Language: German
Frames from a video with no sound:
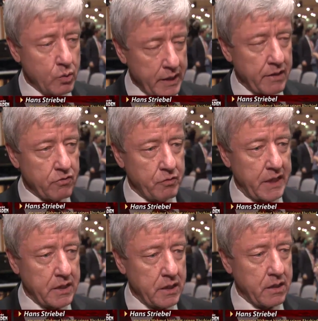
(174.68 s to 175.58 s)
und dann ist
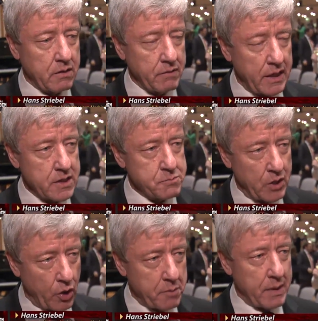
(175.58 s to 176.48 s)
wichtig, wenn das
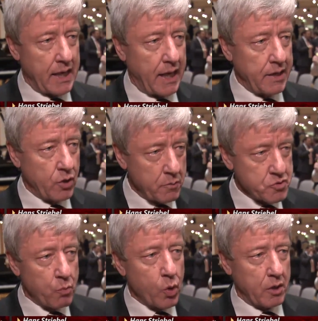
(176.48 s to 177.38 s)
mit neuem Elan,
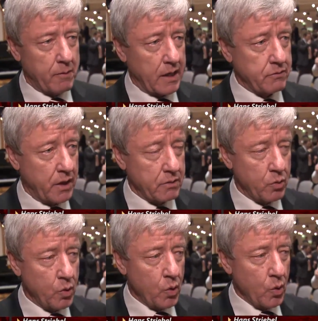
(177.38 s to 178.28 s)
neuem Schwung gemacht wird.
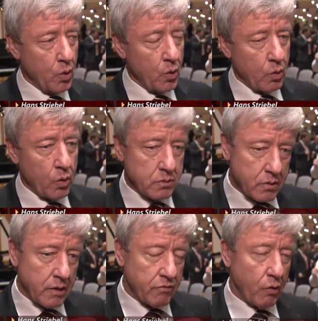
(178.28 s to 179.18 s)

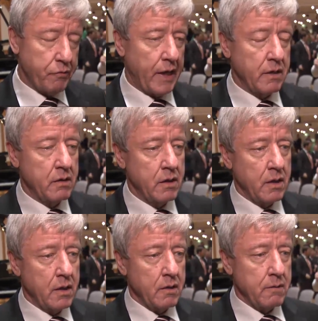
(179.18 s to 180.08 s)
Und insofern
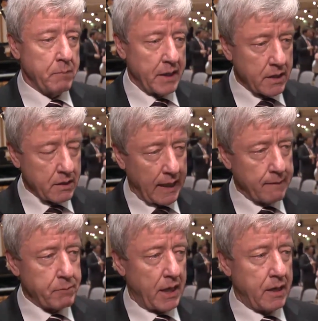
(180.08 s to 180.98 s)
bin ich
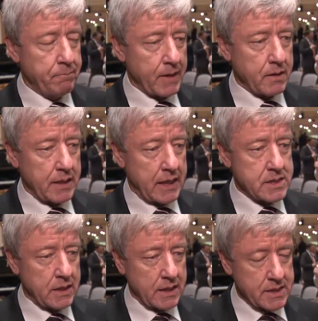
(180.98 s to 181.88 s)
dankbar,
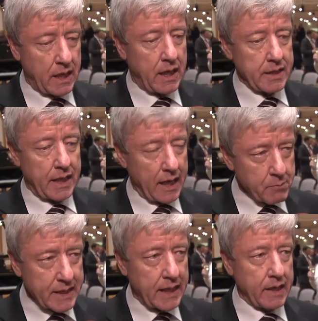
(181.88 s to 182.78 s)
dass ich das Jahr der
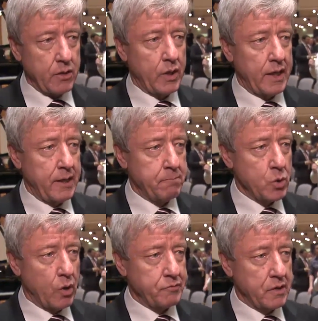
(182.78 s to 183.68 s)
Heimattage noch
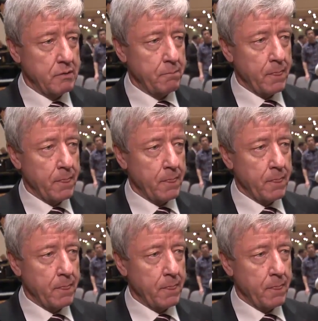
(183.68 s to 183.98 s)
erleben durfte